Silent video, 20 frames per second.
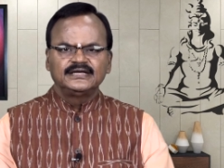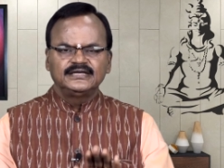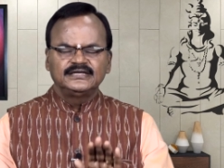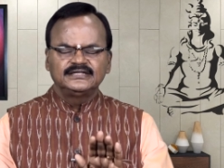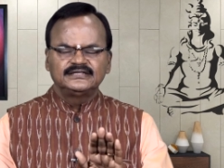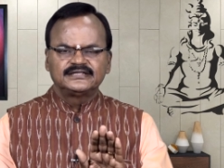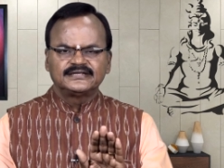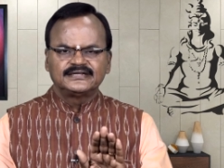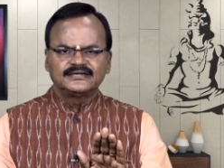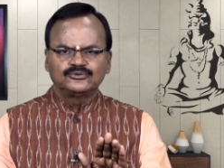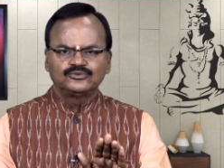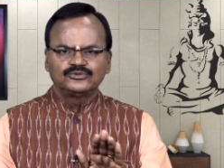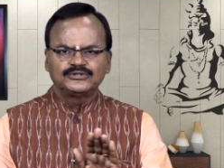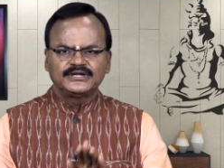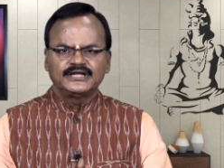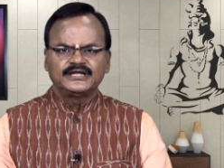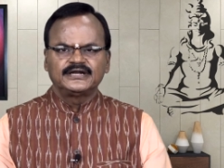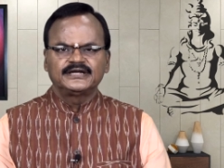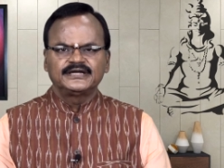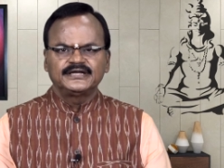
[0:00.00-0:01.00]
இத்தனை
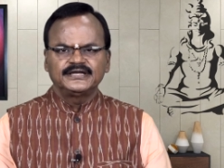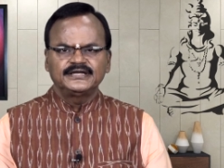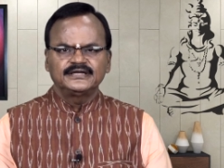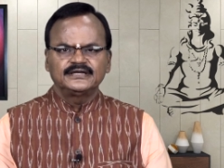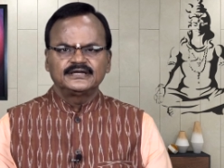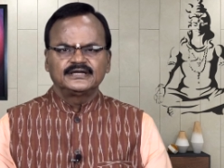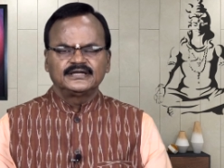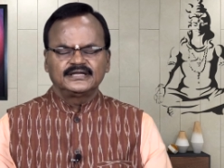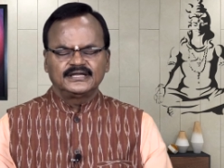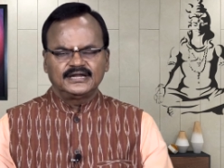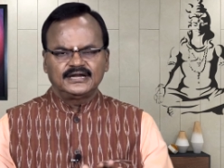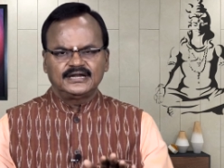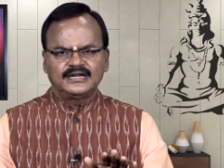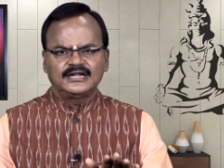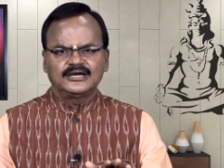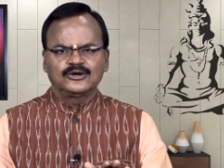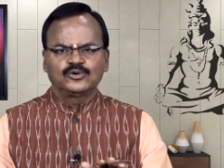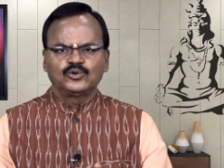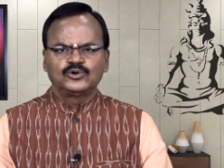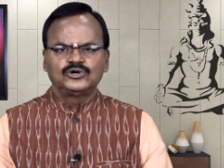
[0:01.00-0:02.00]
குதிரை இருக்குது
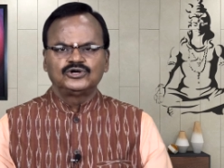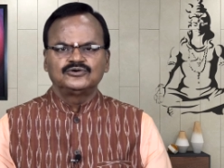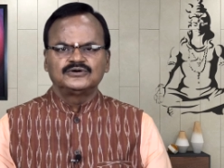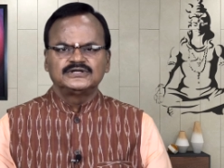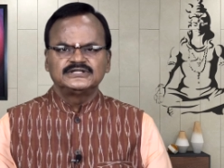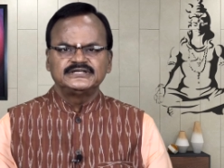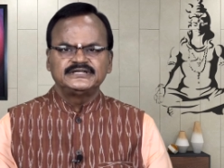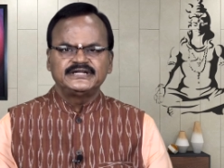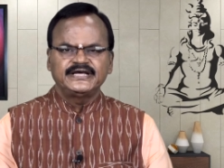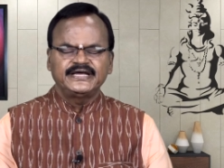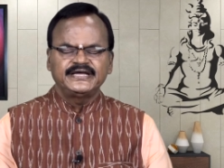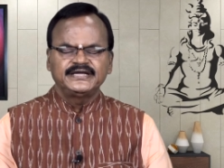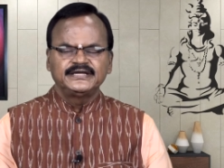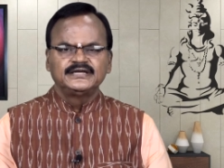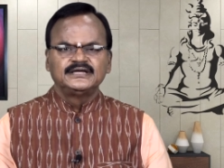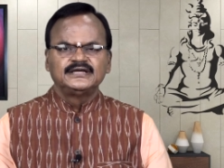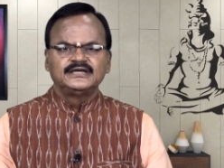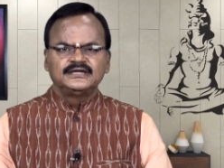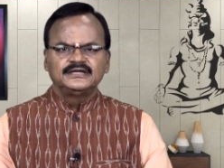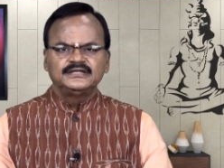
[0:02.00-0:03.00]
எல்லாம் கொண்டு வந்துட்டேன்
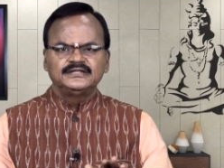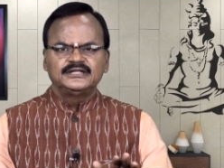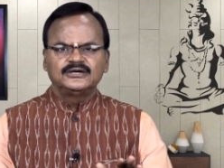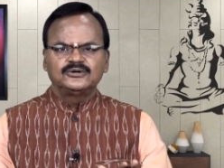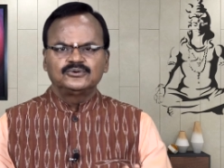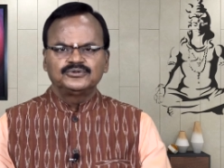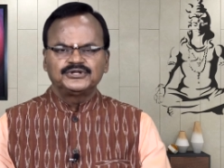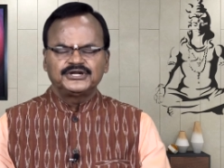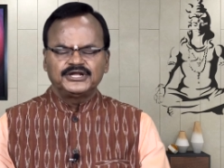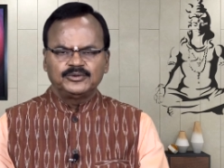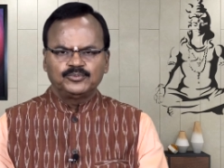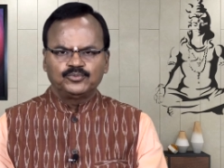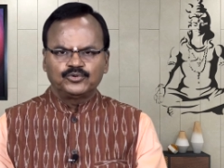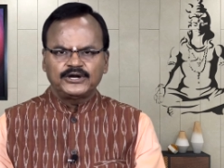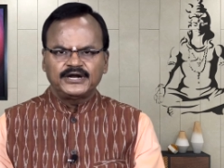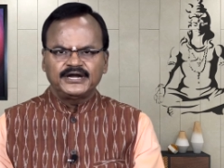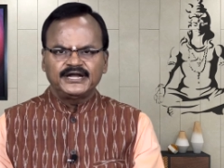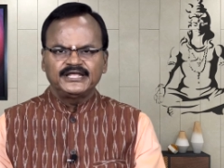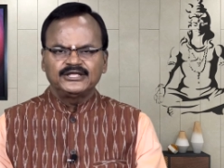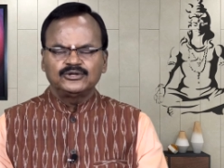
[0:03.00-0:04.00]
இந்த குதிரையை
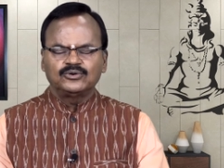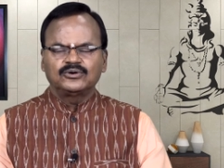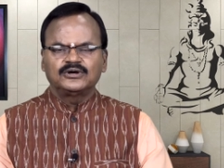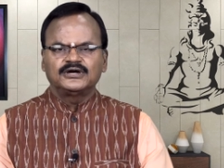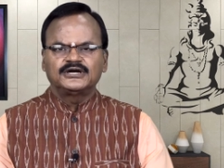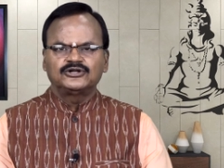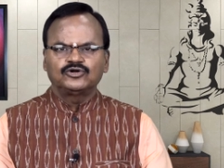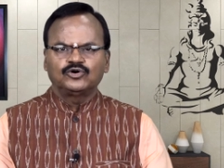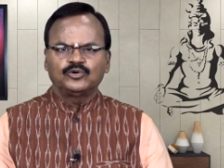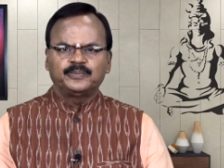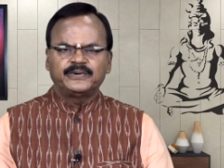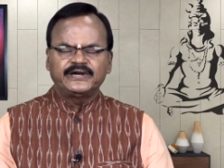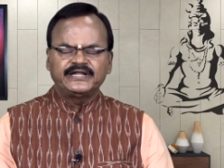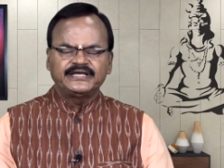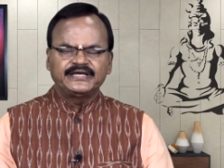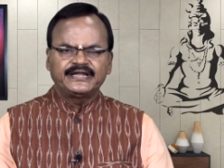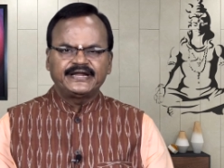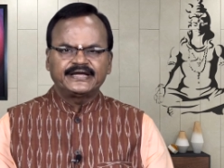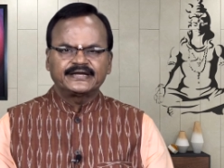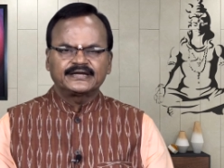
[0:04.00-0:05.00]
பூரா இன்றைக்கி உங்கள்கிட்ட
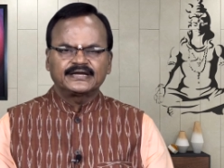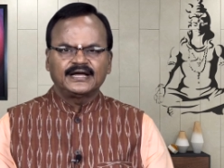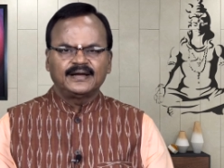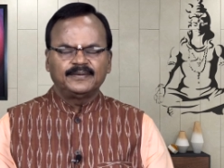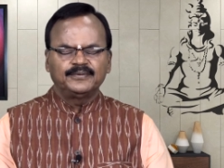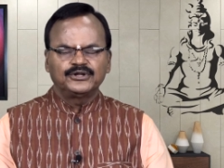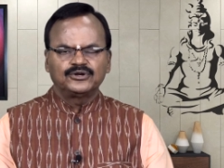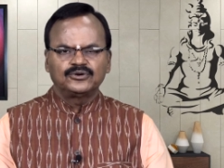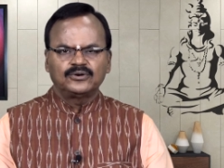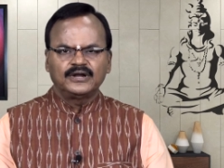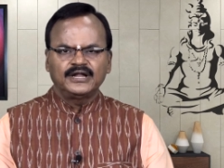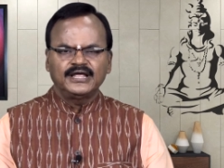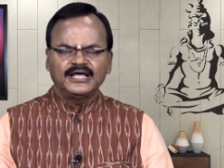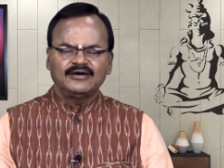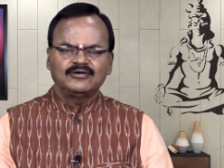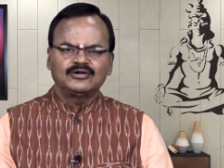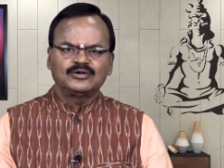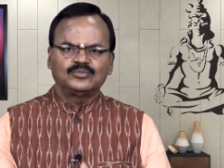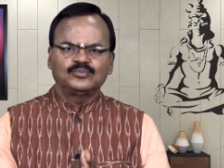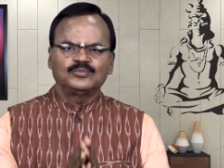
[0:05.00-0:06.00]
ஒப்படைக்கிறேன் அப்படின்னோடனே
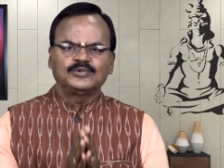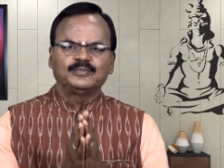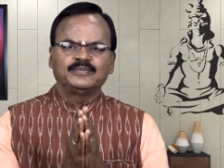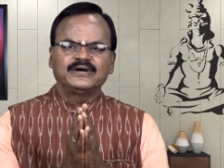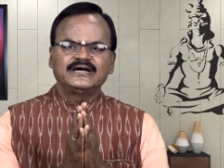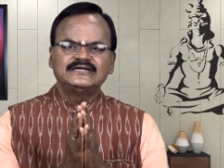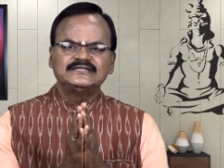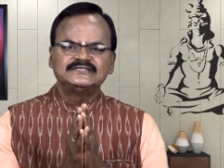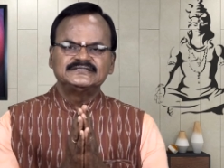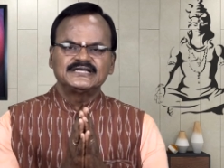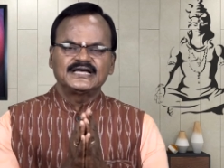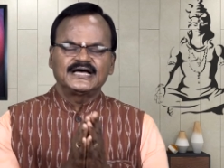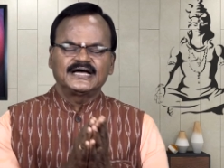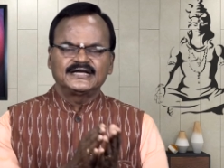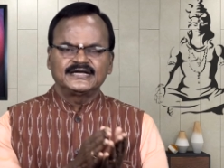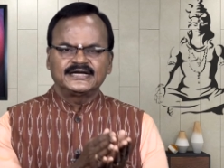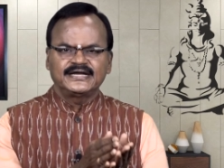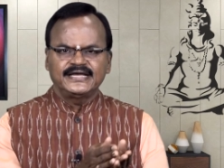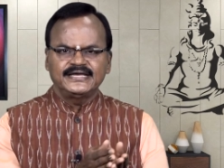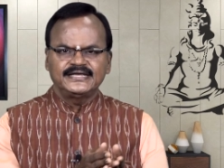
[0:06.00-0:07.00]
அவர் ரொம்ப
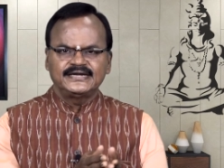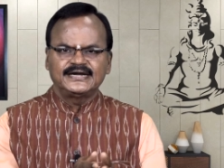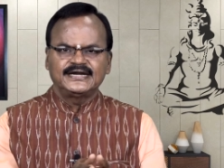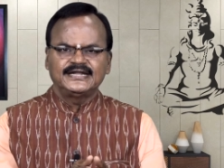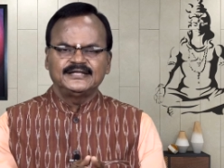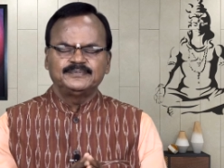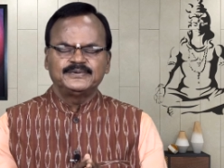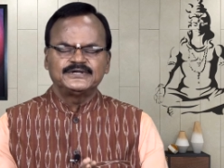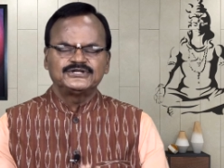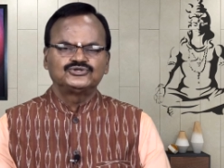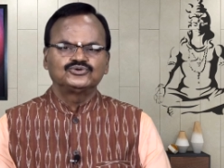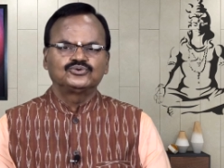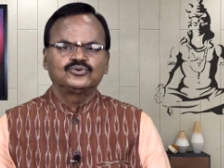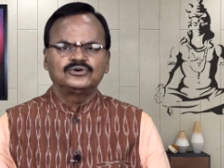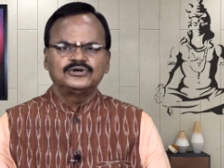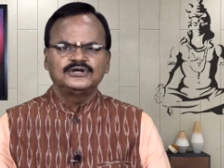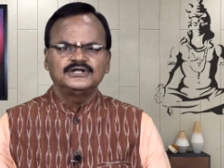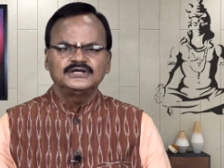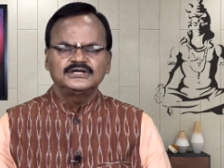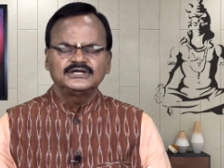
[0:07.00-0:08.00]
மகிழ்ச்சியாக கயிறுகளை
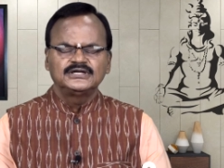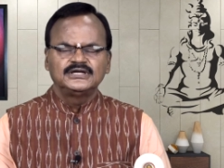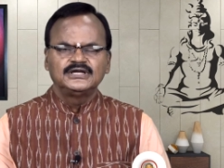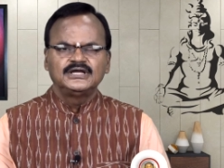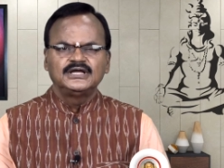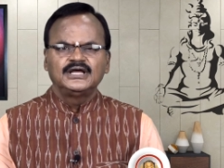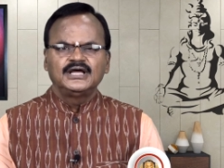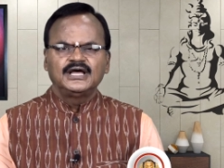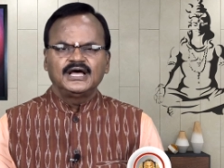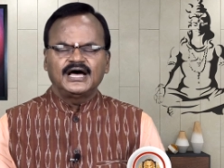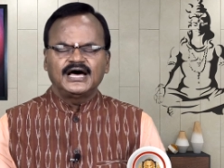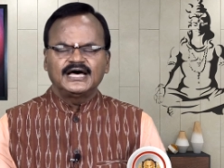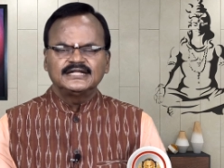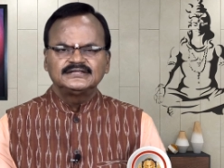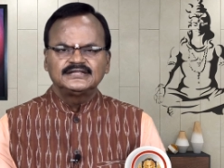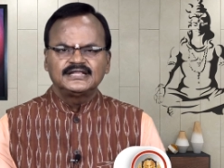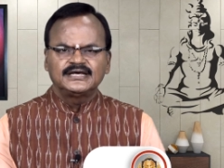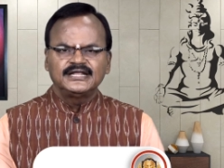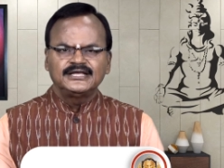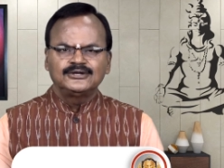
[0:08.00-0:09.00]
பெற்றுக்கொண்டு
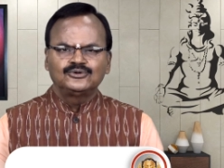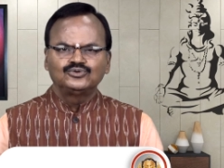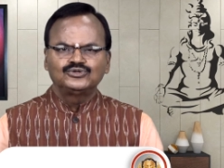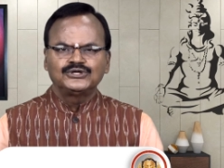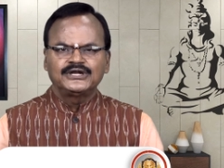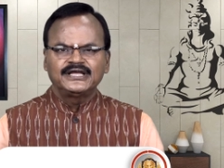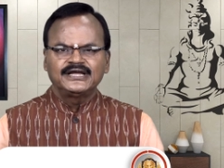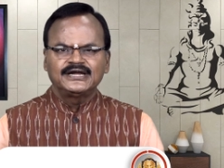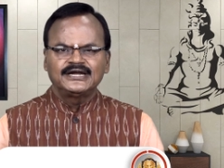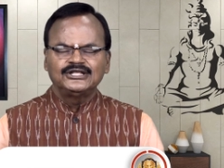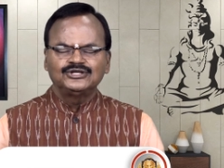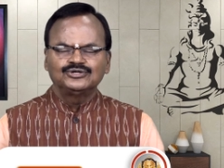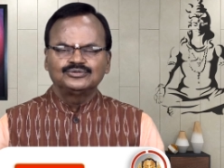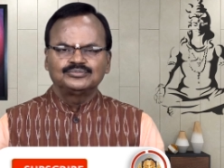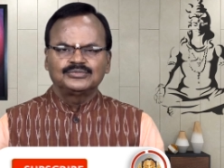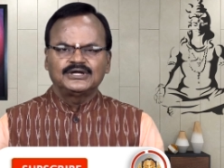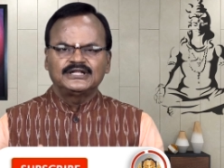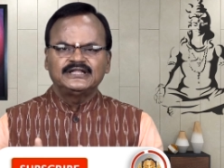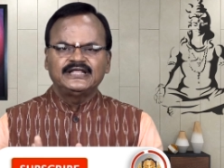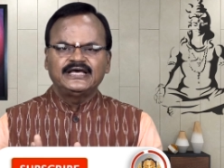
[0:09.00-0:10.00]
அத்தனை குதிரைகளையும்
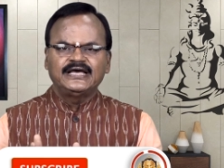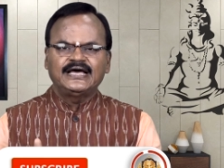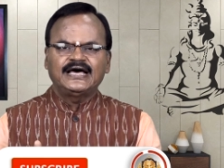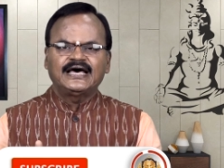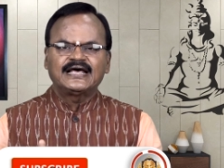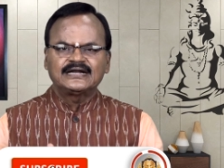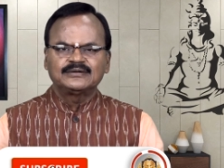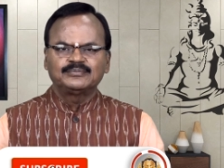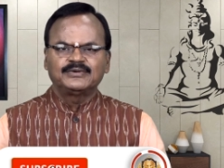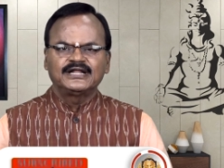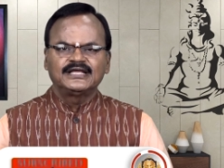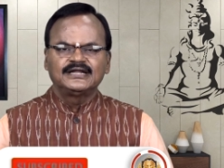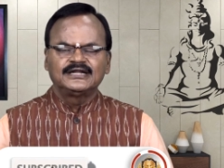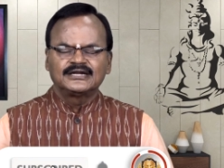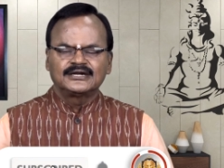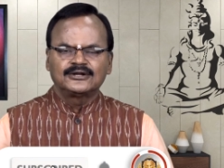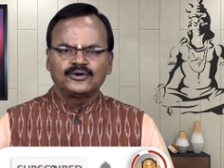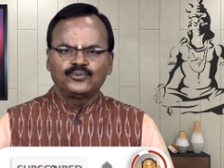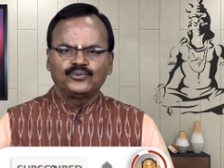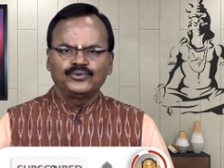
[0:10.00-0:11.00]
அந்த அரண்மனையில்
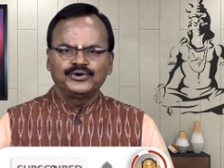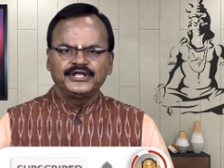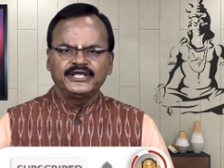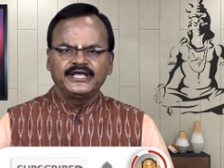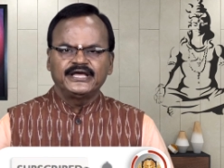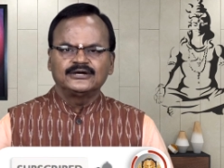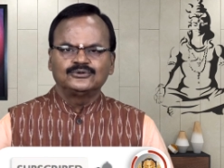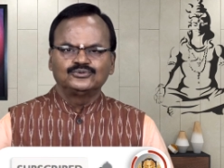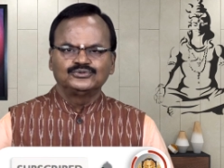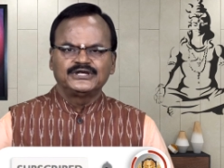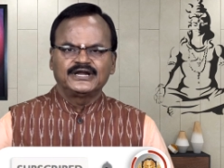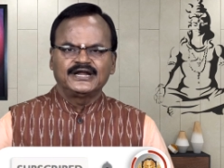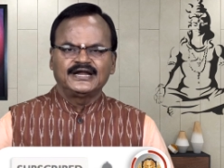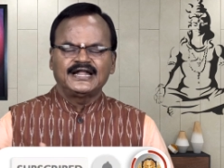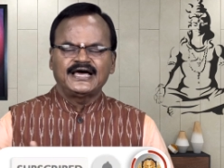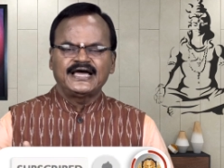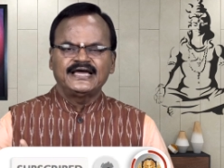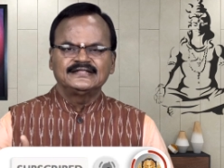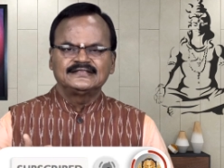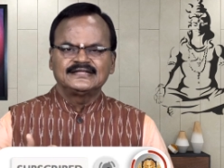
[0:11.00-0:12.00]
இருக்கக்கூடிய குதிரை
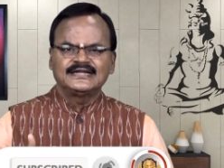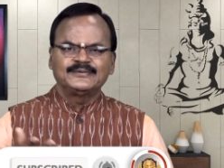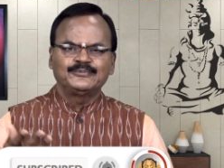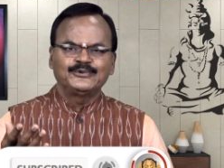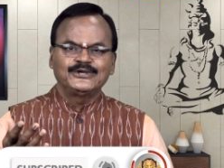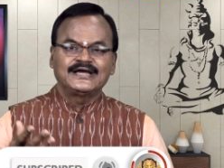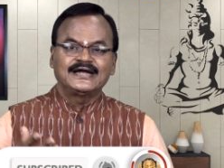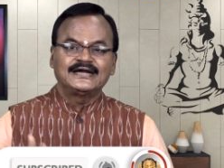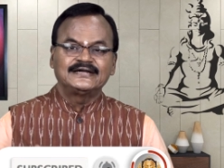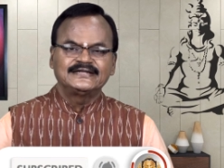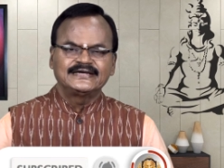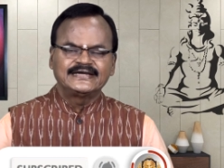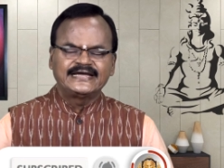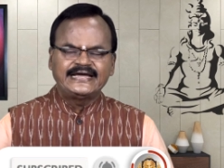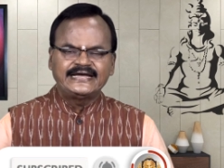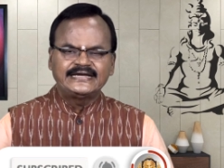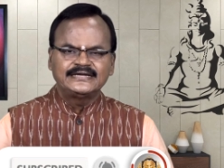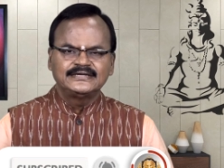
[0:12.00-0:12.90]
லாயத்தில் போய் கட்டுங்க